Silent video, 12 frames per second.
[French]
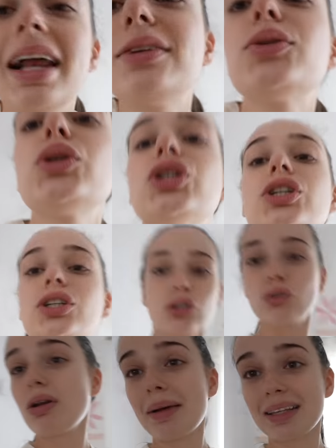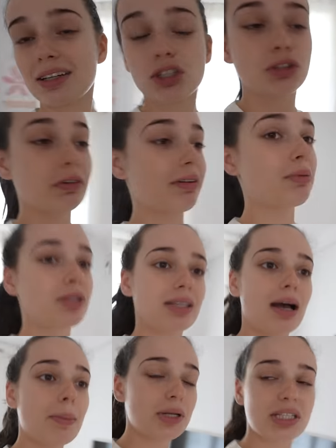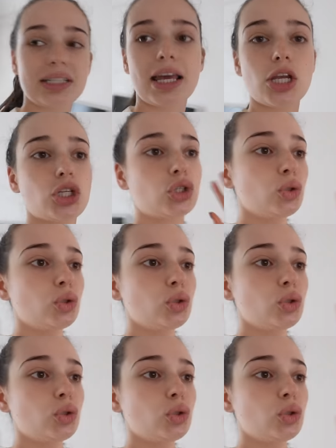à la douche. Tous les matins, je fais vraiment ça. Petit déj,